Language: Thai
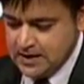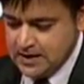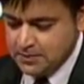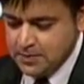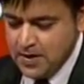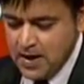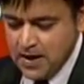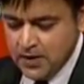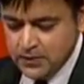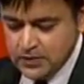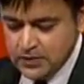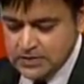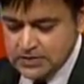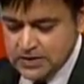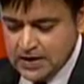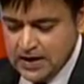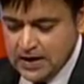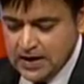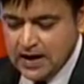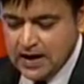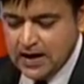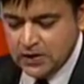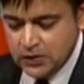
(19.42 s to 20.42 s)
จากภาควิ
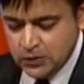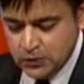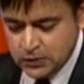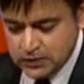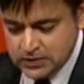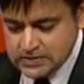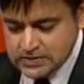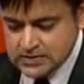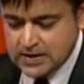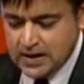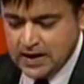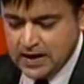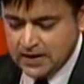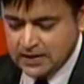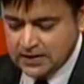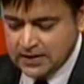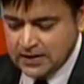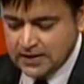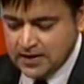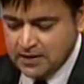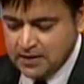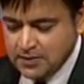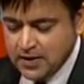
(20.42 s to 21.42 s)
ชาอายุรศาสต
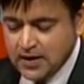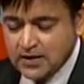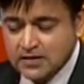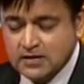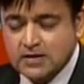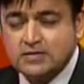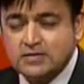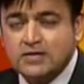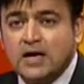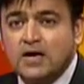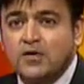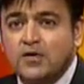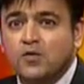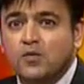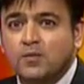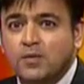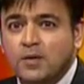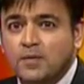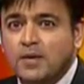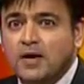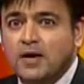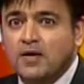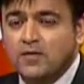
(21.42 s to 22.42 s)
ร์ คณะแพทยศาสตร์โรง
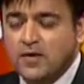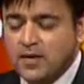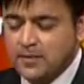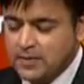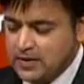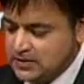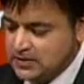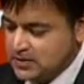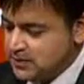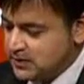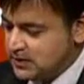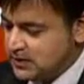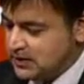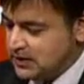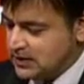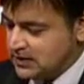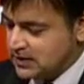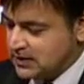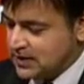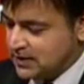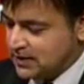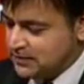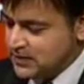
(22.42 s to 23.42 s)
พยาบาลรามาธิบดี
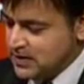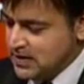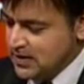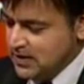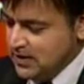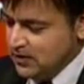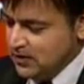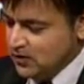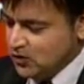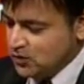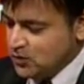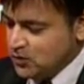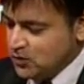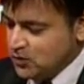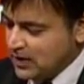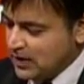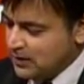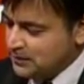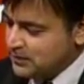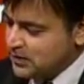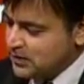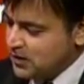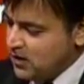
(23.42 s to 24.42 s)
นะครับคุณหมอ
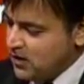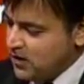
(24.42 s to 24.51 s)
ครับ